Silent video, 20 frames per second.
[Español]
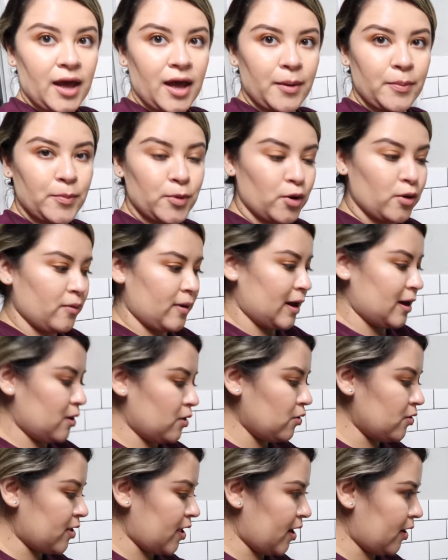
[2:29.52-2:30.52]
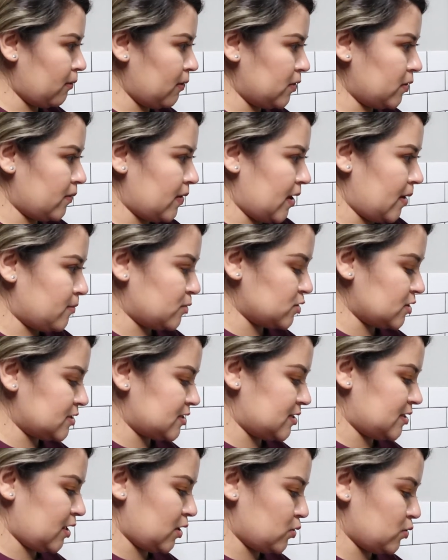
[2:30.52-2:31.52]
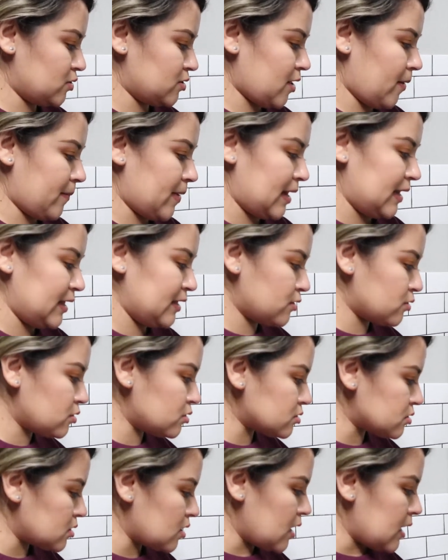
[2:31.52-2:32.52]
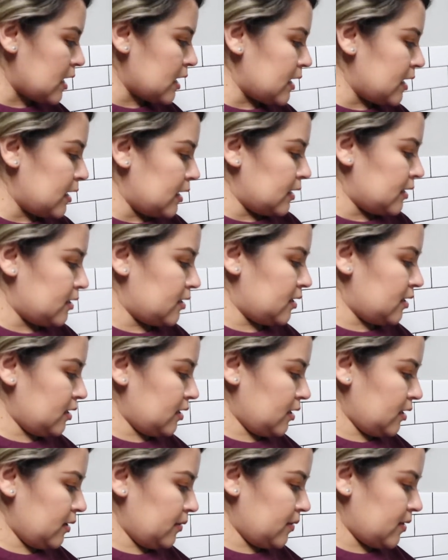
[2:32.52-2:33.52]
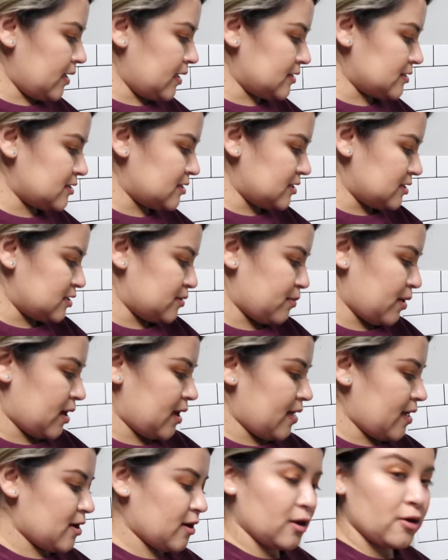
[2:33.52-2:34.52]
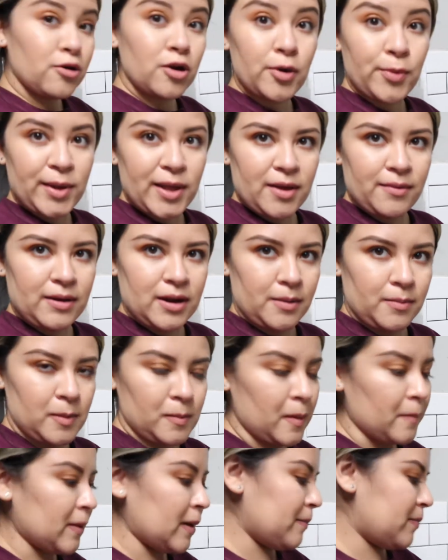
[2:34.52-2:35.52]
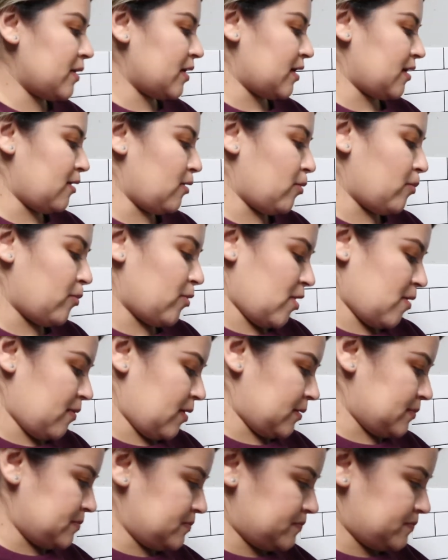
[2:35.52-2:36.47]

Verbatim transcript: a probarlo ya cuando vayamos a cenar con tamalitos. Y este, si me queda rico, lo voy a llevar a mi mamá para que lo pruebe.